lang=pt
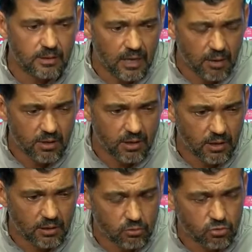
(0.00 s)
dinâmica
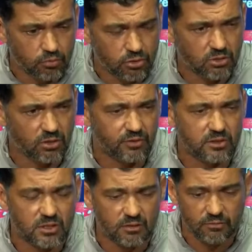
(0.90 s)
e que no seu processo
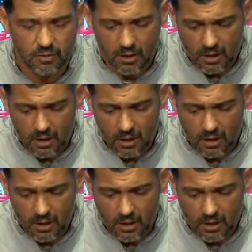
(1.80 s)
ofensivo